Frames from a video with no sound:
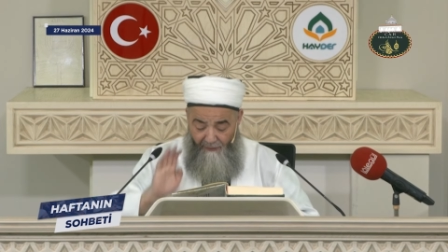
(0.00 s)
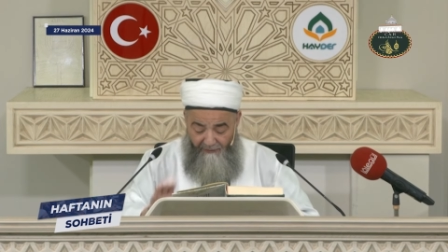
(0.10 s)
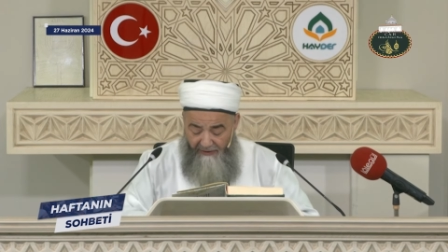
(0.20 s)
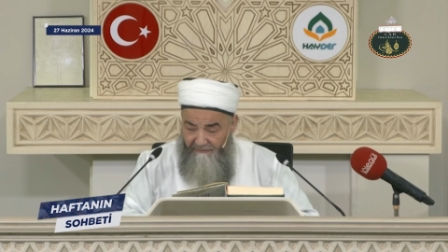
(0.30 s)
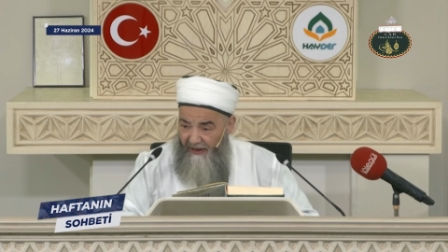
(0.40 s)

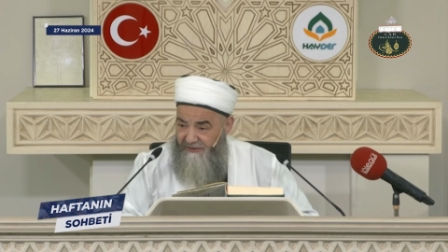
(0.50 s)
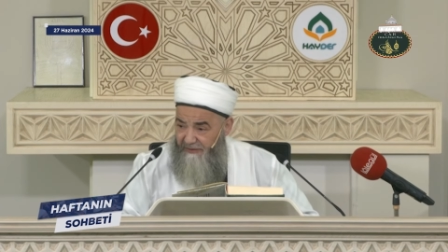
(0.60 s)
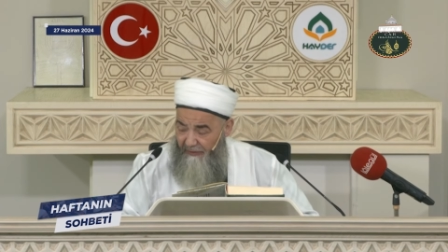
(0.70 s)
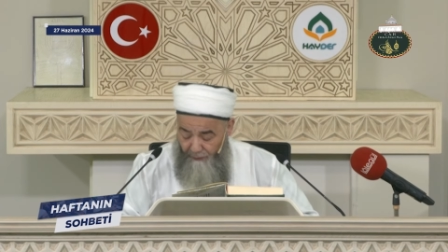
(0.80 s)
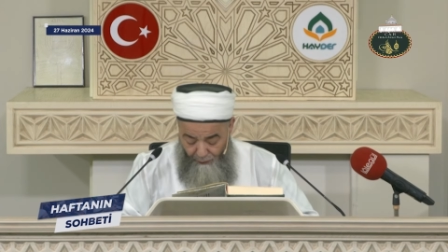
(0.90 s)
Vel
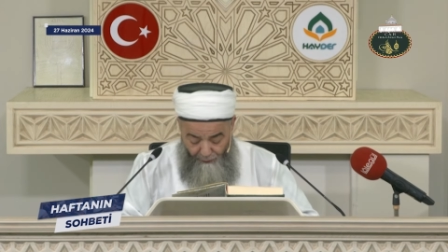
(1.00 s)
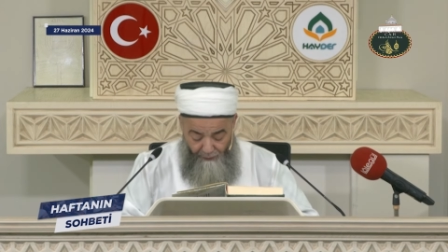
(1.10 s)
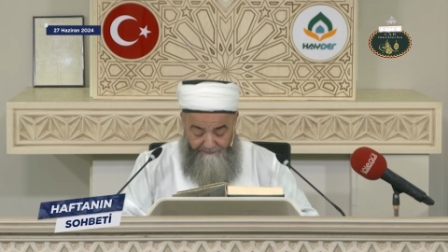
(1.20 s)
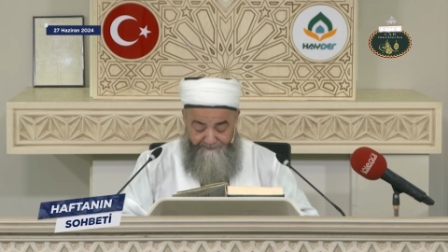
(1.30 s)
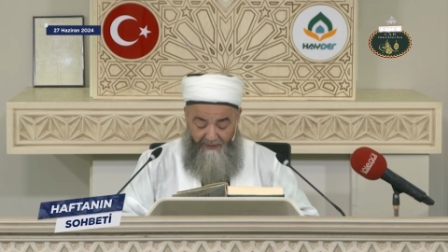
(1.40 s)

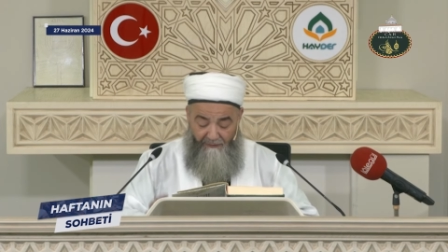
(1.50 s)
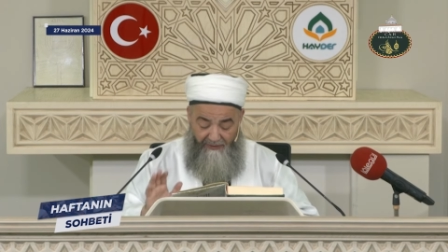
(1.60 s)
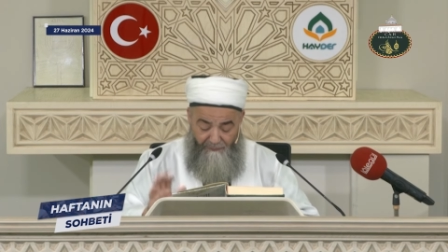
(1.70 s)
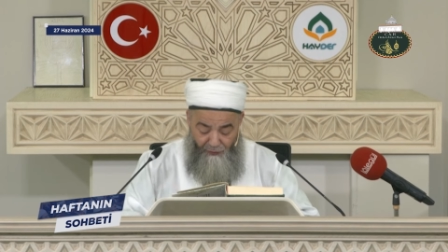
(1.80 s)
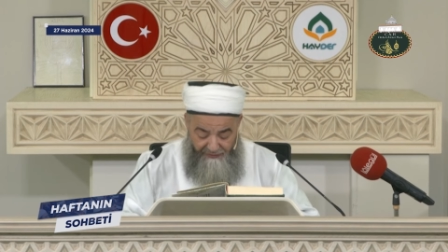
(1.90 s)
vaşimetu
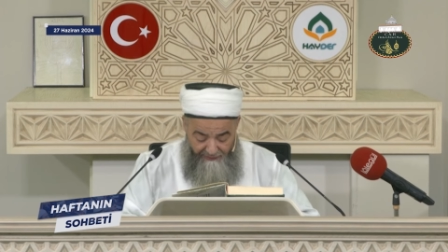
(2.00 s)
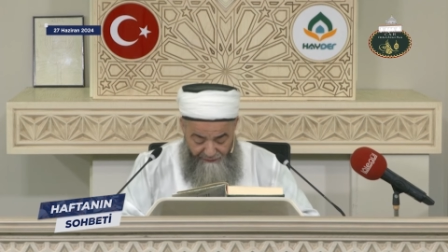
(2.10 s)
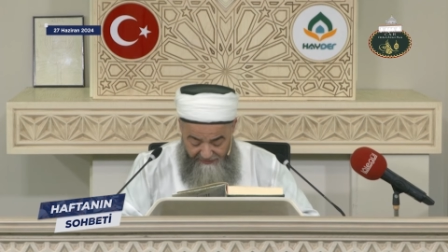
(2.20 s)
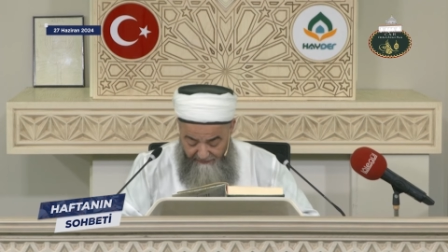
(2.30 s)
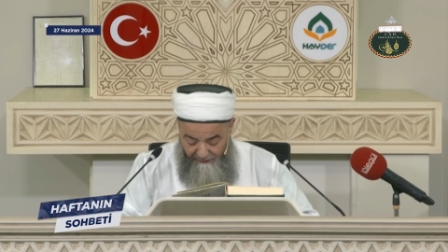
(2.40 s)
vel
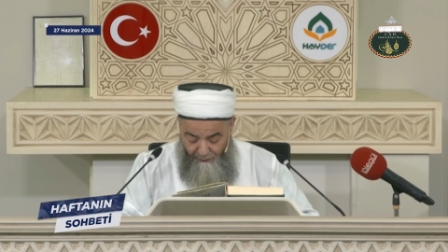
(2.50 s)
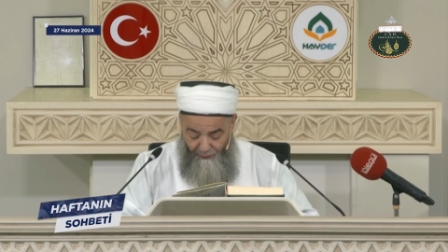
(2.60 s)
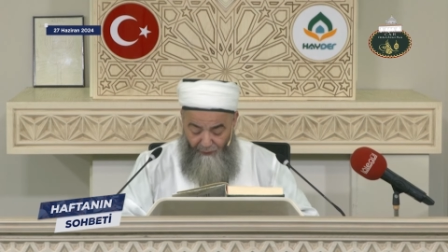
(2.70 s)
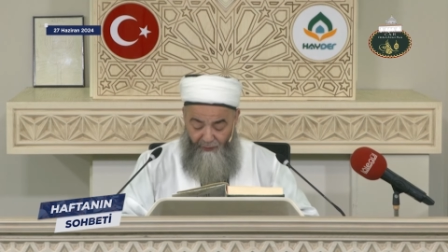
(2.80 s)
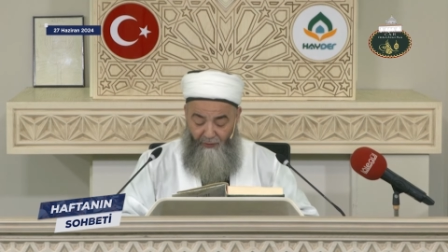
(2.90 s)

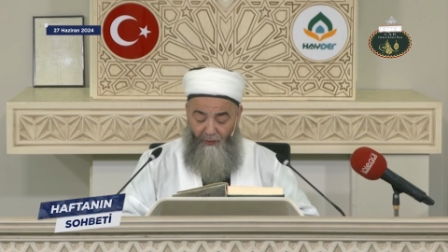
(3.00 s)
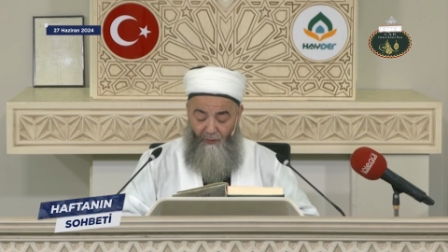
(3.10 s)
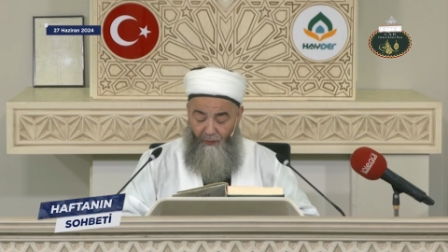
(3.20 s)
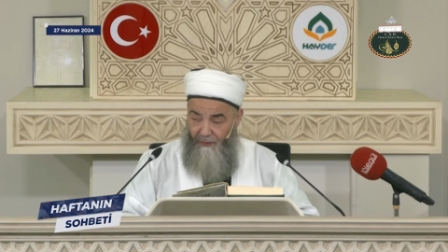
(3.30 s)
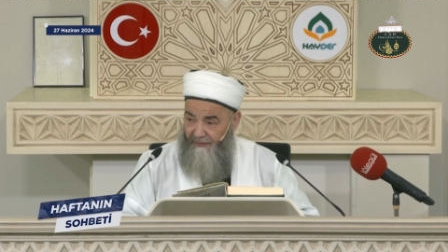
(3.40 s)
müstevşimetu
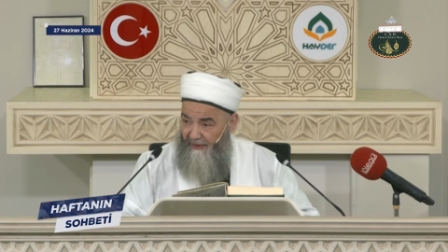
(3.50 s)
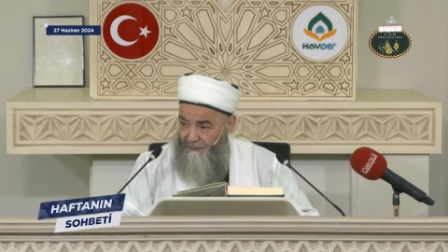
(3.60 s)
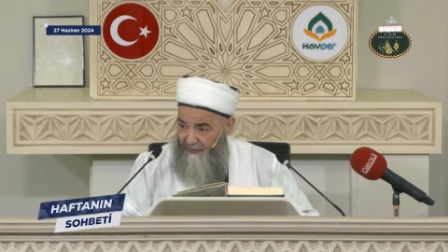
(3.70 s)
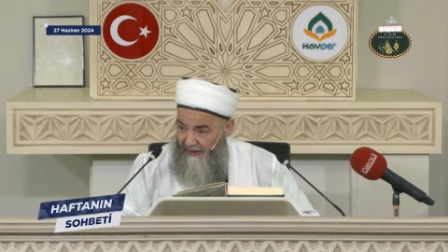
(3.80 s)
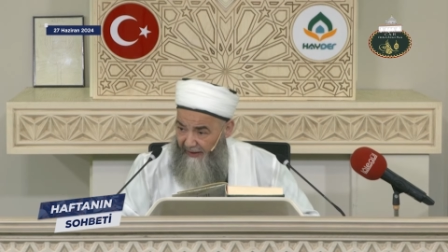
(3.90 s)
ondan
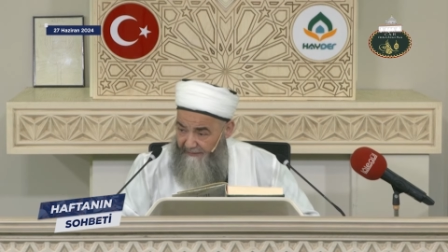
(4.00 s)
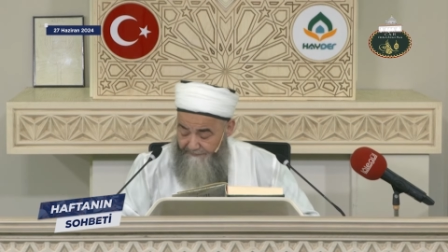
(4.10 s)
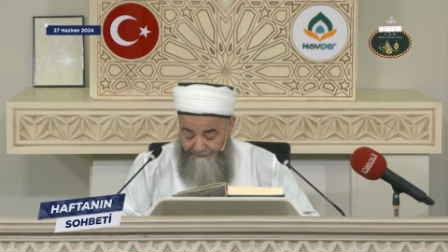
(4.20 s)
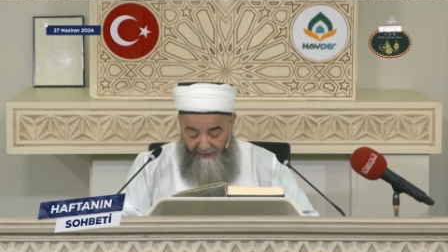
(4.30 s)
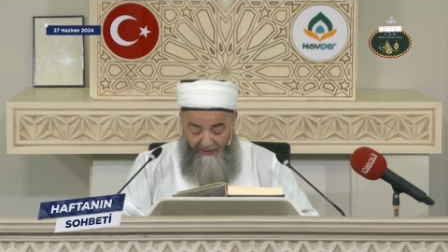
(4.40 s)
sonra
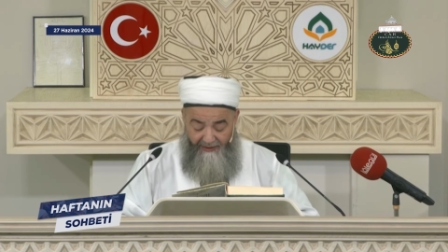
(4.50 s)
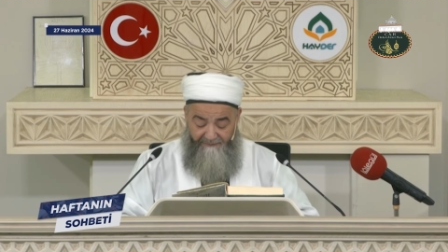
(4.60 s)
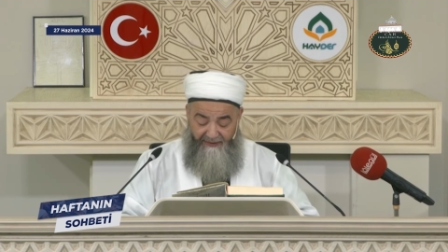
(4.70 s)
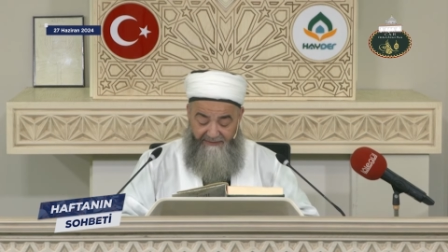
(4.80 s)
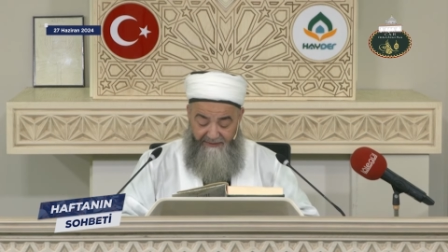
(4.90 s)

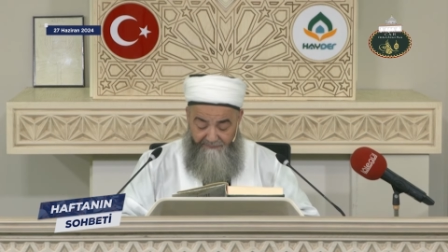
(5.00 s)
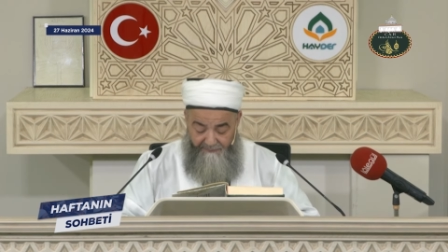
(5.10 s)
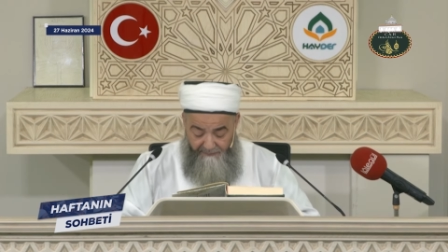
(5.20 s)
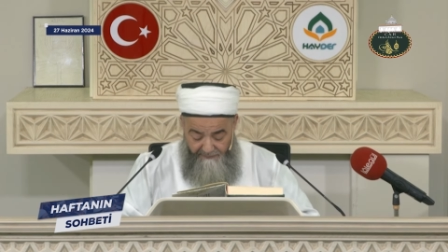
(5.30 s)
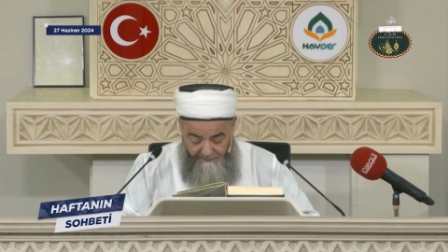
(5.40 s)

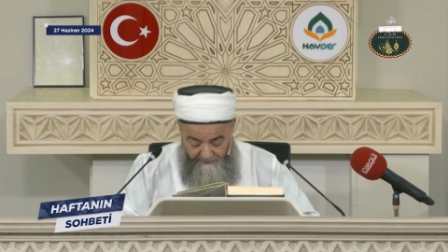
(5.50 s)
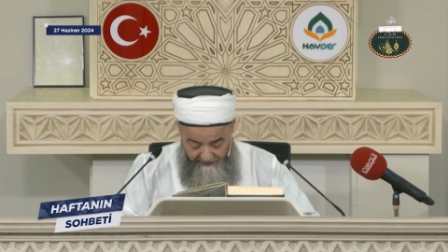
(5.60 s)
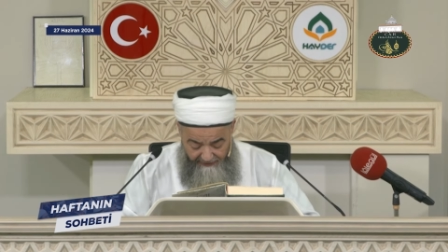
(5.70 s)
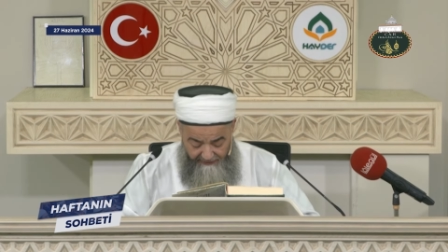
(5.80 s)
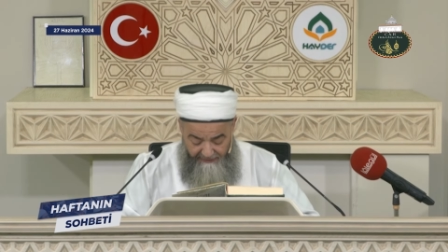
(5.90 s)
efendim
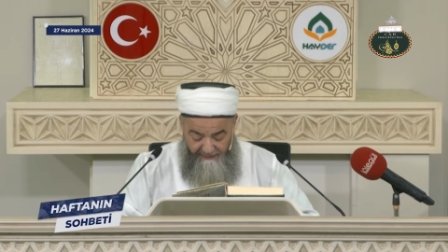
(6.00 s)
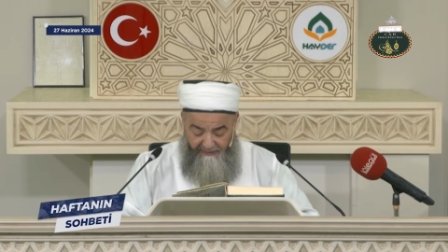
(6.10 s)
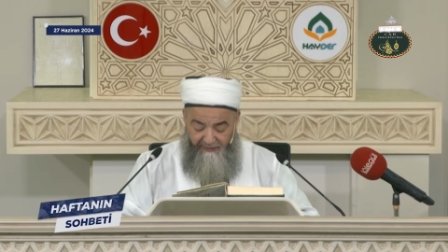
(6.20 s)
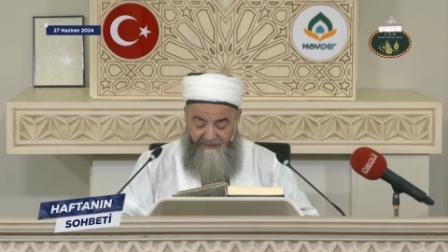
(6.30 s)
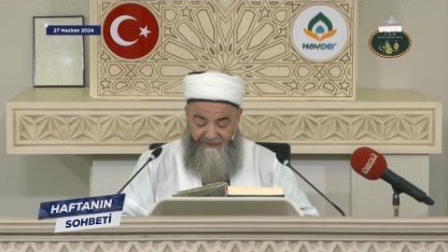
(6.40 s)

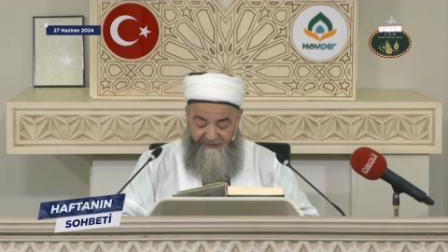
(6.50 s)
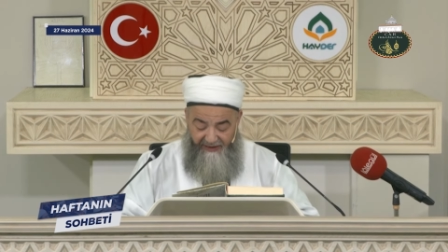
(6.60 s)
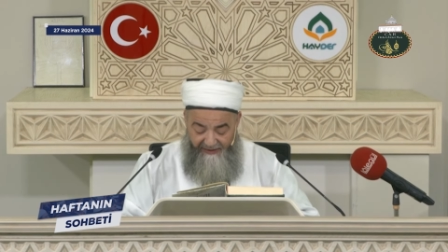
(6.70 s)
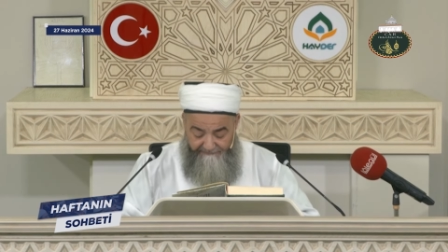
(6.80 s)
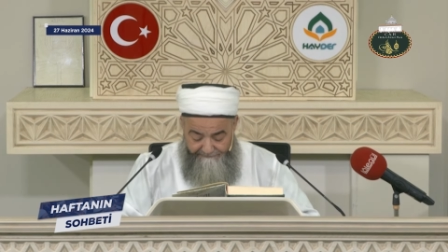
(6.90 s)
e,
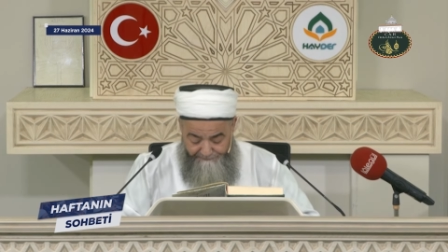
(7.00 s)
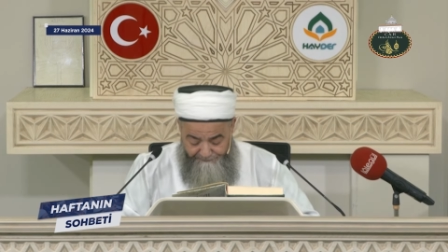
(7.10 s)
işte